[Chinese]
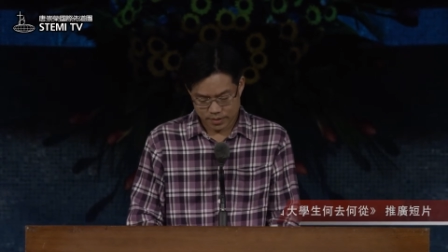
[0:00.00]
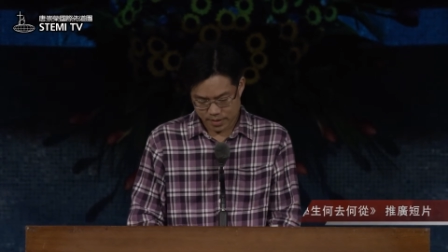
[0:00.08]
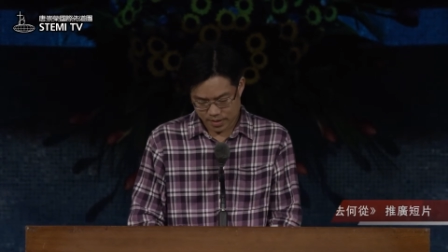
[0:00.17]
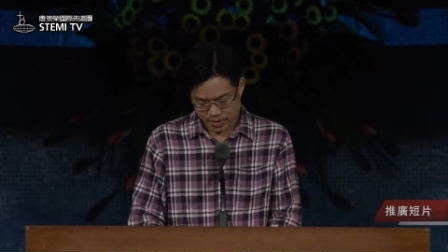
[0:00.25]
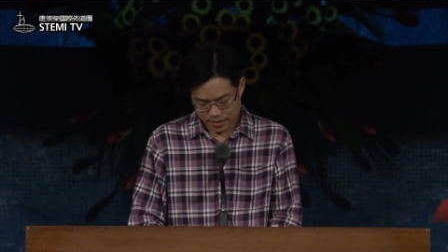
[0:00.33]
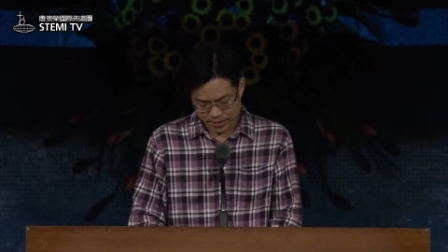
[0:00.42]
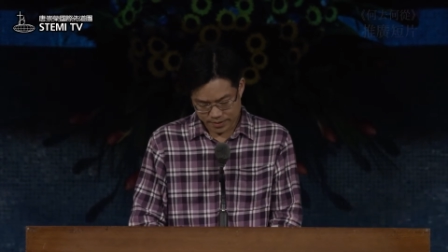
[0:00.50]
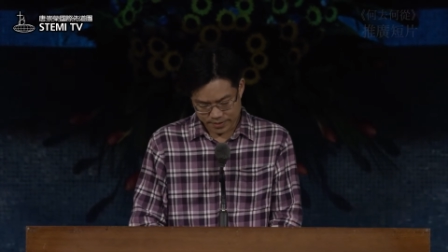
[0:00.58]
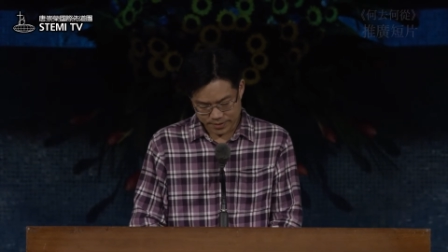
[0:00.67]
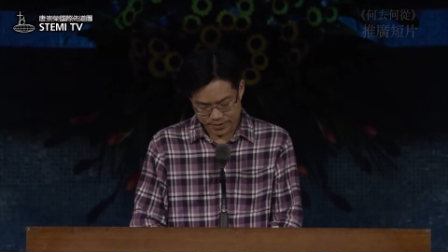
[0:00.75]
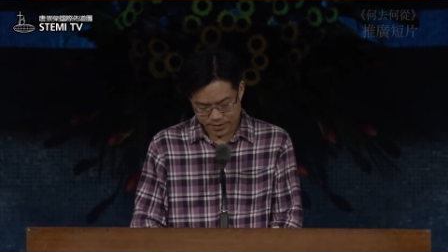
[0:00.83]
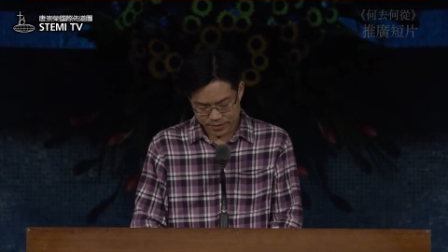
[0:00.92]
那
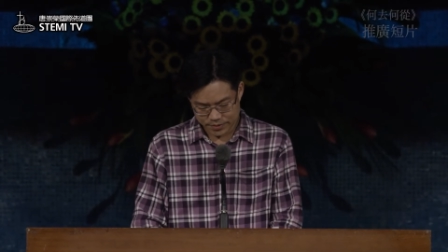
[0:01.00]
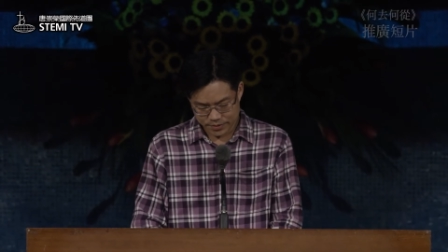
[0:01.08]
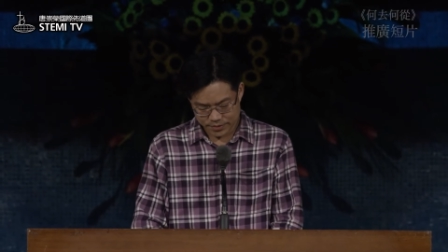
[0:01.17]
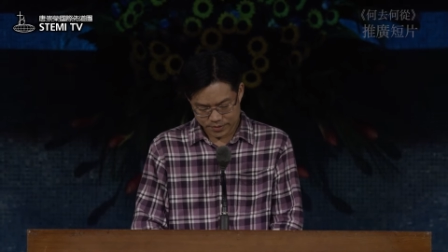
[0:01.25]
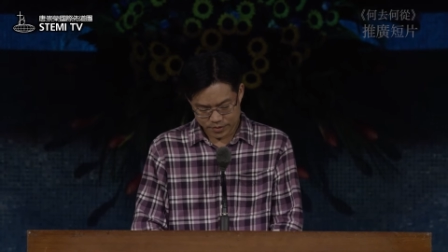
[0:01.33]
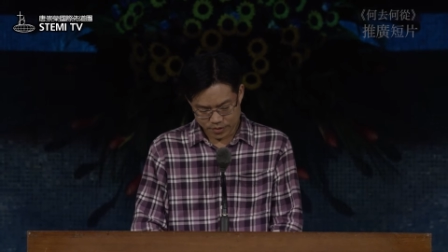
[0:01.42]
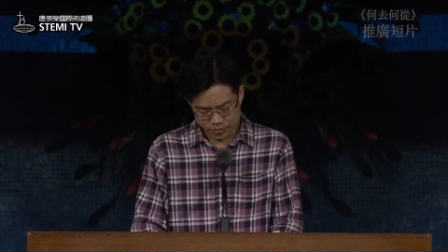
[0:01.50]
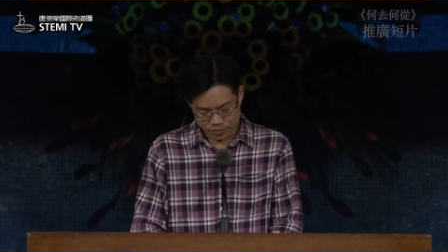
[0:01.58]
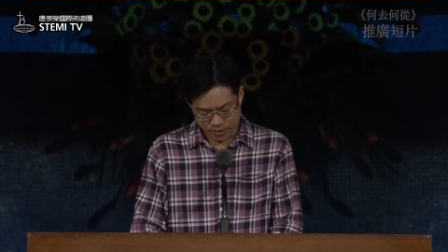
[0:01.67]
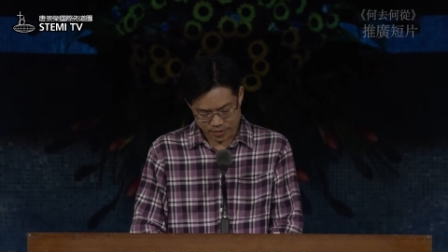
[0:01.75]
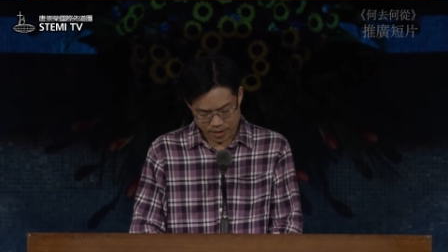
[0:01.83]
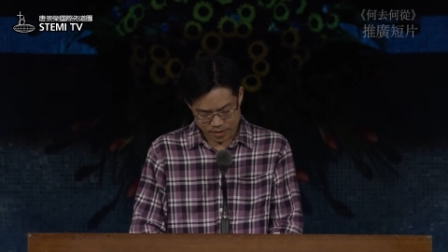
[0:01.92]
呃，今天慈荣
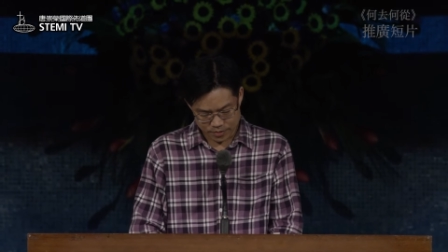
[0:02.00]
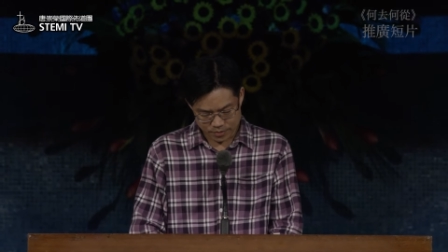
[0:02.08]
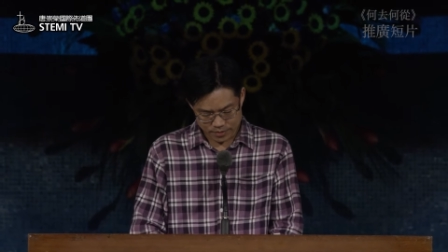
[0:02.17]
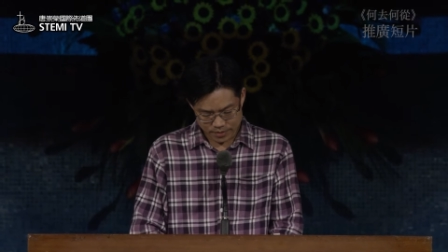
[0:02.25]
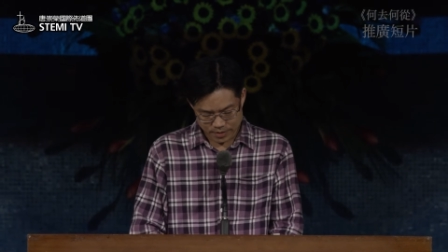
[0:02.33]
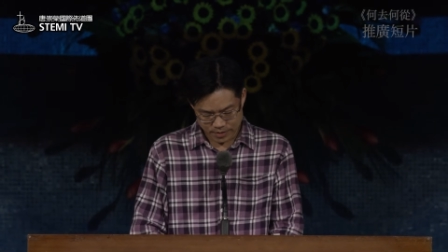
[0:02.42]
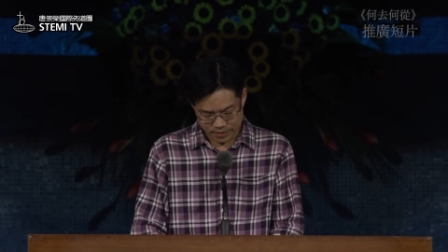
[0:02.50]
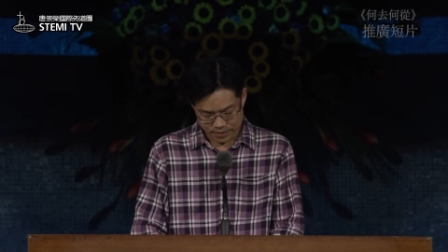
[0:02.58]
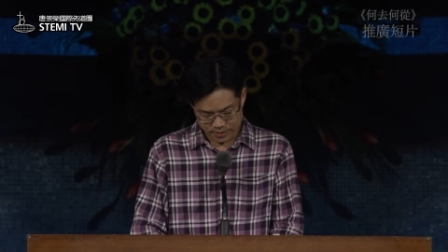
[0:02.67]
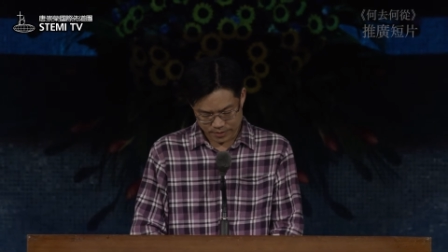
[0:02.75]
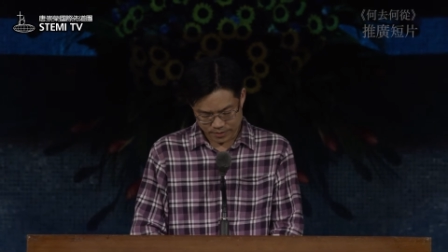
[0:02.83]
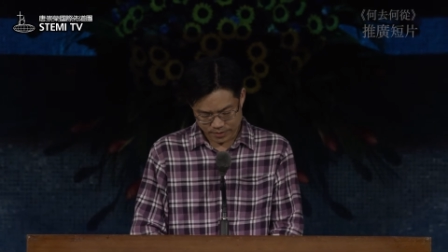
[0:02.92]
传道
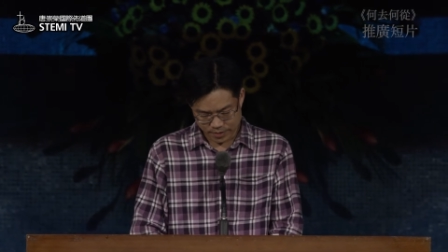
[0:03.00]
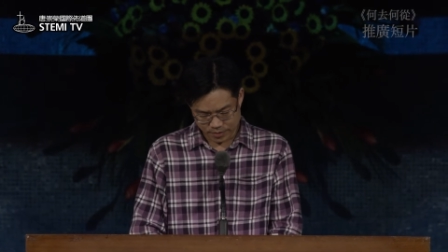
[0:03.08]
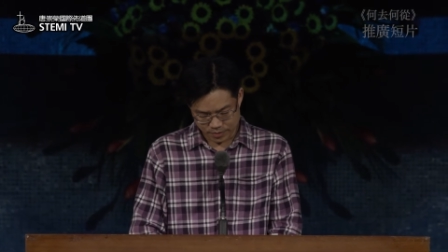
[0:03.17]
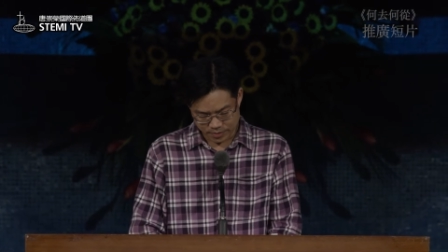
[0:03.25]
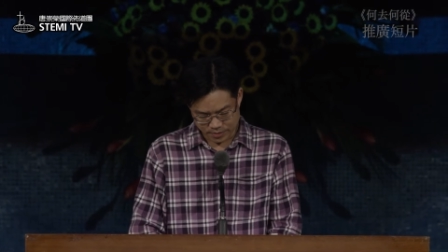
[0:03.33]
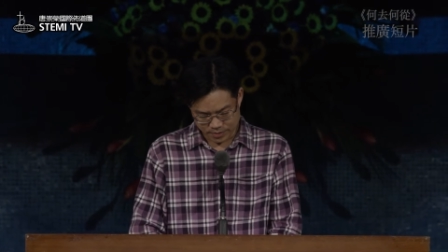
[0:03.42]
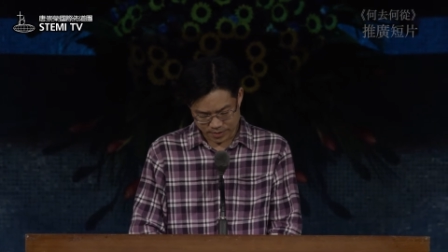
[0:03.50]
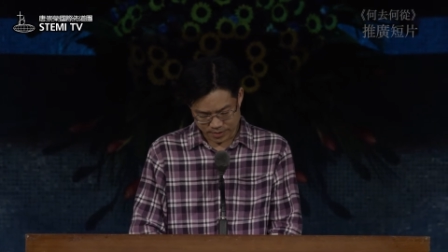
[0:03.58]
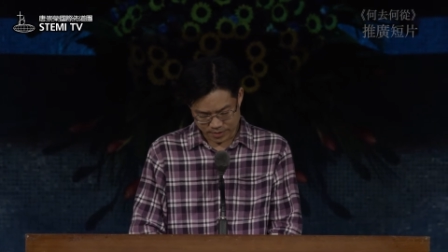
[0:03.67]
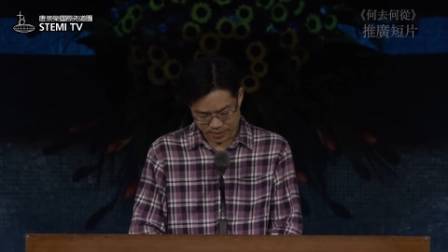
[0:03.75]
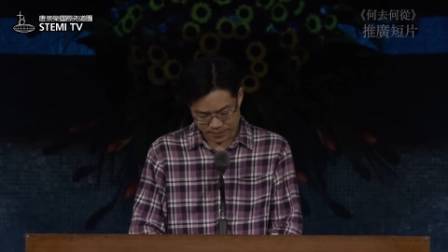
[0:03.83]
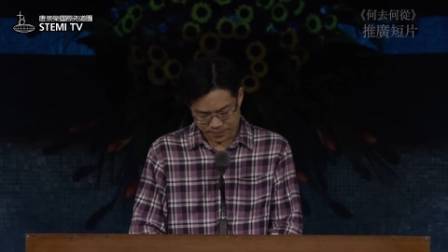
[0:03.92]
呃给我这
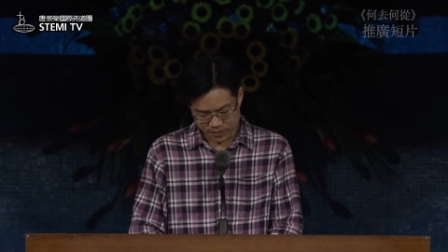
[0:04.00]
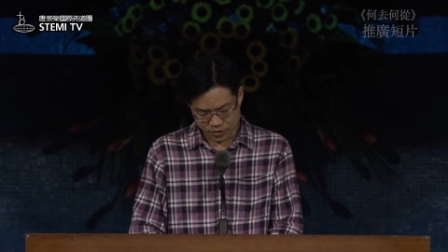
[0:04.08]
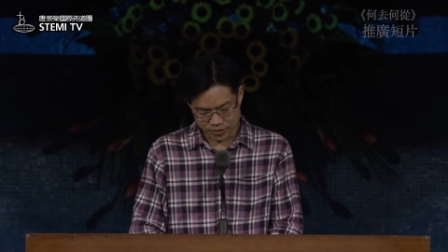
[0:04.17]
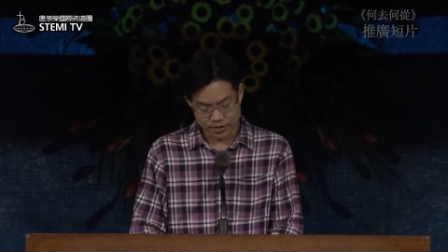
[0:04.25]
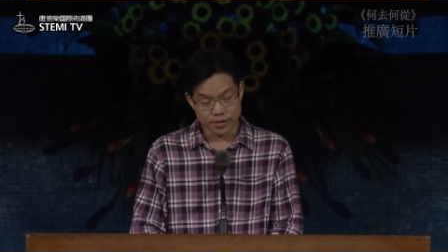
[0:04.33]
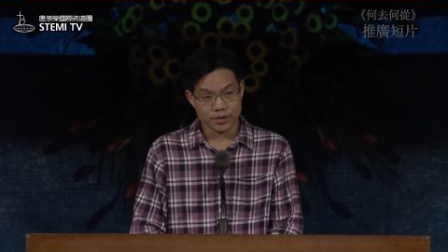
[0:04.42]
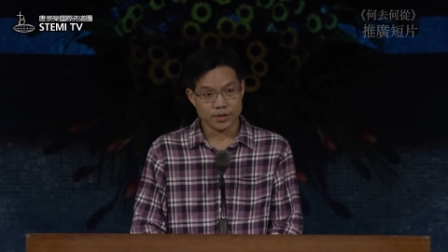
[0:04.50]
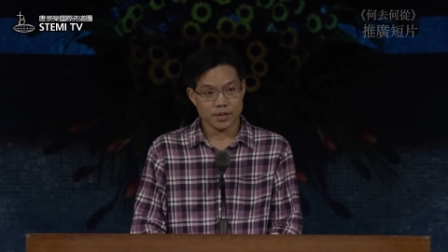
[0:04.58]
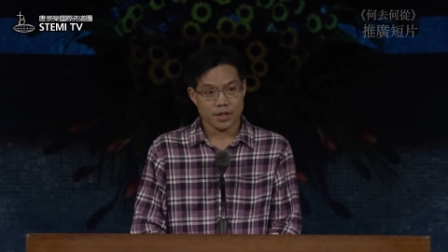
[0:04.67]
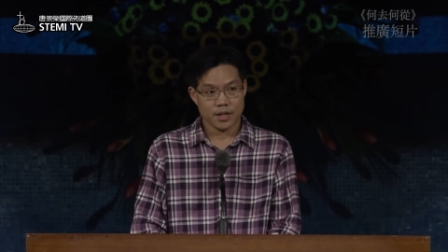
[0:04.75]
个就是